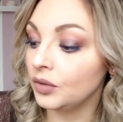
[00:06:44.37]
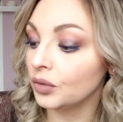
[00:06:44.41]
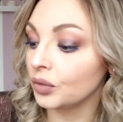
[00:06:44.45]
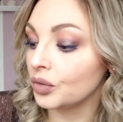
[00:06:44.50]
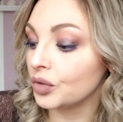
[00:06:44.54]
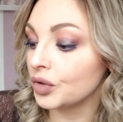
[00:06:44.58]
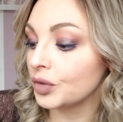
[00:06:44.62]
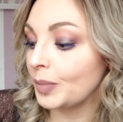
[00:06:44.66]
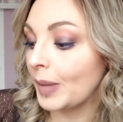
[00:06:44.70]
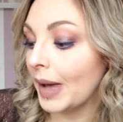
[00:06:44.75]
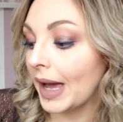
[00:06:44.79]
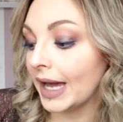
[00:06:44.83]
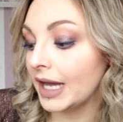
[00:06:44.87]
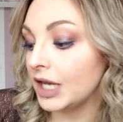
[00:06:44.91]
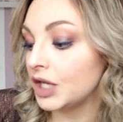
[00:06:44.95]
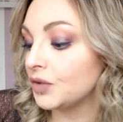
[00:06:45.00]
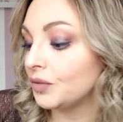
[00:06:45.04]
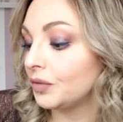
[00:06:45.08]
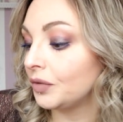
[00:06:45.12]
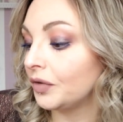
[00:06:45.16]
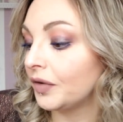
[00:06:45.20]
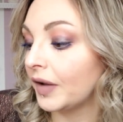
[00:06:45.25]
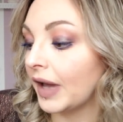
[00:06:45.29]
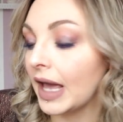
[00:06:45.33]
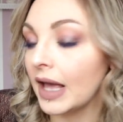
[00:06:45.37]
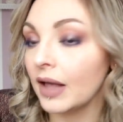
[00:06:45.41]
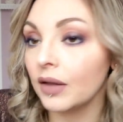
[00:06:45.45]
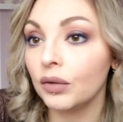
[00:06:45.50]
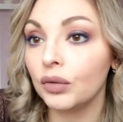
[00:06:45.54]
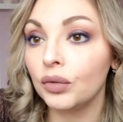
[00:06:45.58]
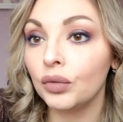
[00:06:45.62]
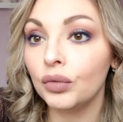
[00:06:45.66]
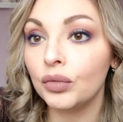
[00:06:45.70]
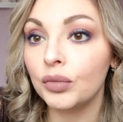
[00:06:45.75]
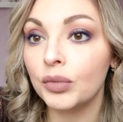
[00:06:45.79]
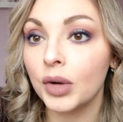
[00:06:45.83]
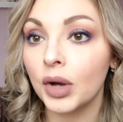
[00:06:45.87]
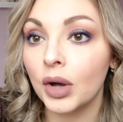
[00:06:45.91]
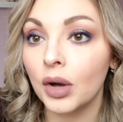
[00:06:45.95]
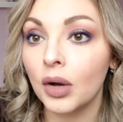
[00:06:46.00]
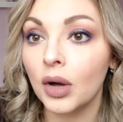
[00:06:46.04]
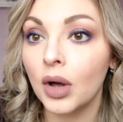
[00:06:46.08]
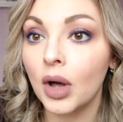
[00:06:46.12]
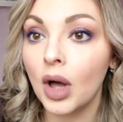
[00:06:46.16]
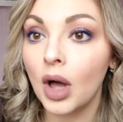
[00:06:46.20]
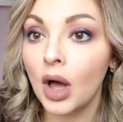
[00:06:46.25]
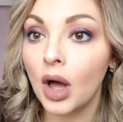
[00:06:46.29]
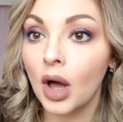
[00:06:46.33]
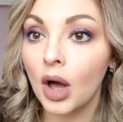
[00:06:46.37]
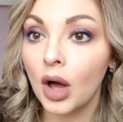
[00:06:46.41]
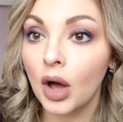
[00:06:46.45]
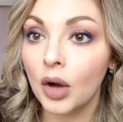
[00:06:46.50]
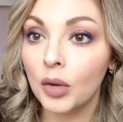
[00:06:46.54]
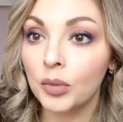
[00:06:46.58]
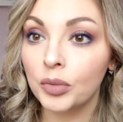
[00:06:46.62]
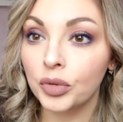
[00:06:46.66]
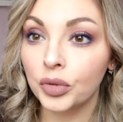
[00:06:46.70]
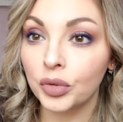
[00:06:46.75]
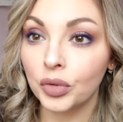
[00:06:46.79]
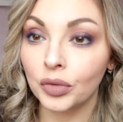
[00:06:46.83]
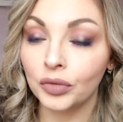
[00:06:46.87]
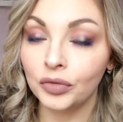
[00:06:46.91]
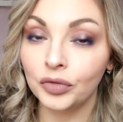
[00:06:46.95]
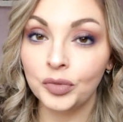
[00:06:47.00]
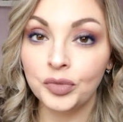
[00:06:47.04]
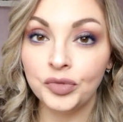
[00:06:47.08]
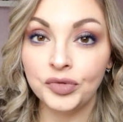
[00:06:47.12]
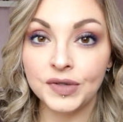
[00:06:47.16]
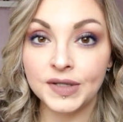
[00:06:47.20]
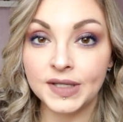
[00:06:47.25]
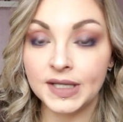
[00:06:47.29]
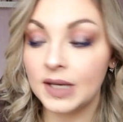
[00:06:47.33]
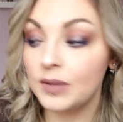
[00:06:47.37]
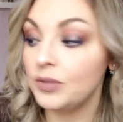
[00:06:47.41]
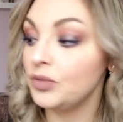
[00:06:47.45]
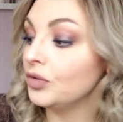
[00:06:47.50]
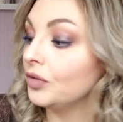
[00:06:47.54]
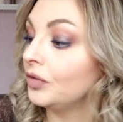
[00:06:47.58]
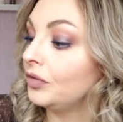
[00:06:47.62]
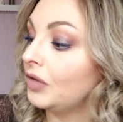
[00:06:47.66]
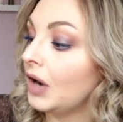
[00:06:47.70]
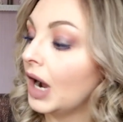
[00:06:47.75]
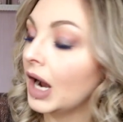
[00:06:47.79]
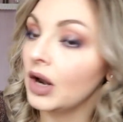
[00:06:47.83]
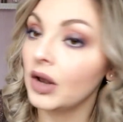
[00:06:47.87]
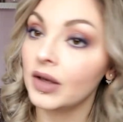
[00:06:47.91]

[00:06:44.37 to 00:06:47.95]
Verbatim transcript: Donc pareil, je vous ferai un zoom pour que vous puissiez mieux voir.